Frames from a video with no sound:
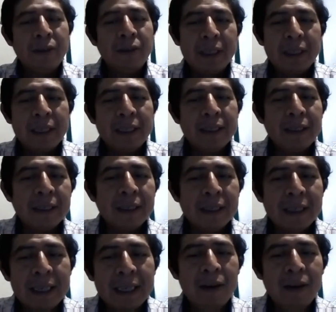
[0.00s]

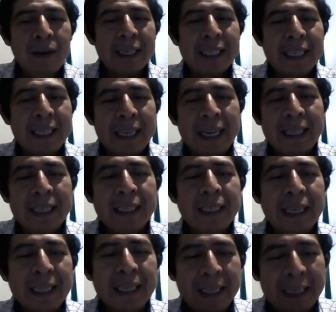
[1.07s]
Entonces, lo que se
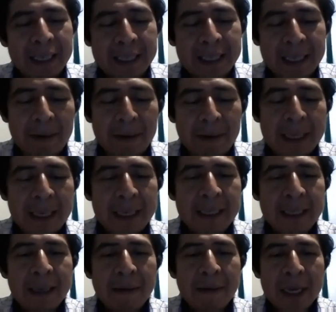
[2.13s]
trata es hacer,
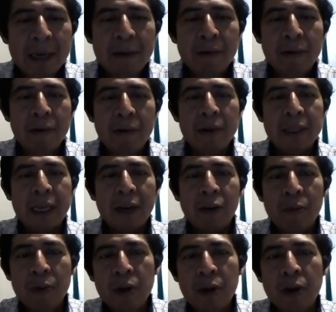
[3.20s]
establecer este vínculo,
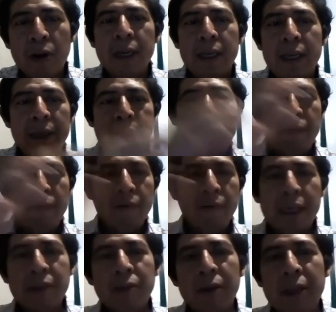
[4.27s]
esta comunión
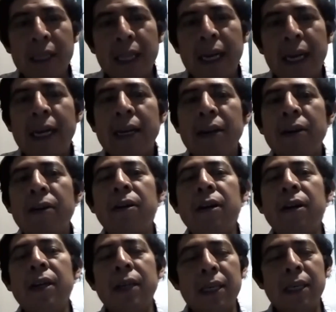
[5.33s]
entre un texto
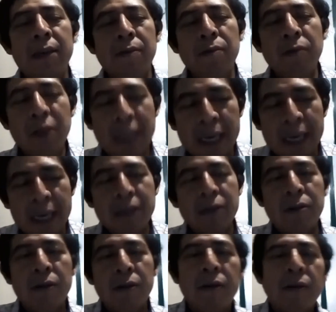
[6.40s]
literario y un
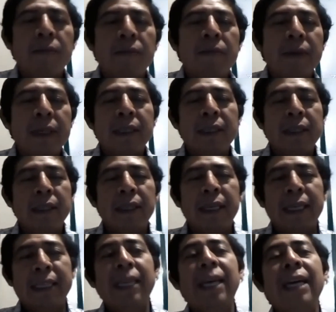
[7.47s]
texto pues,
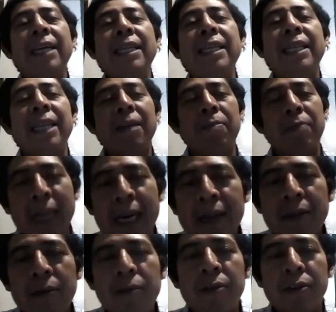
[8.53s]
que sea
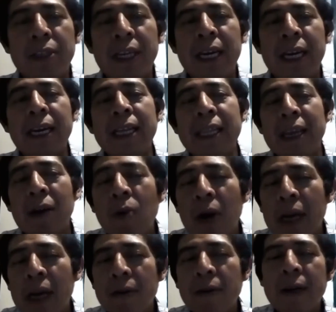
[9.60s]
interpretado o que sea
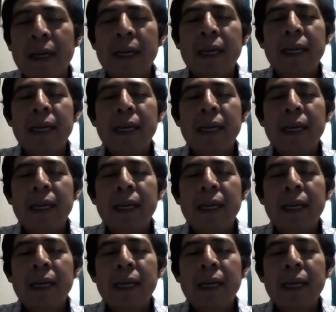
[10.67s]
adecuado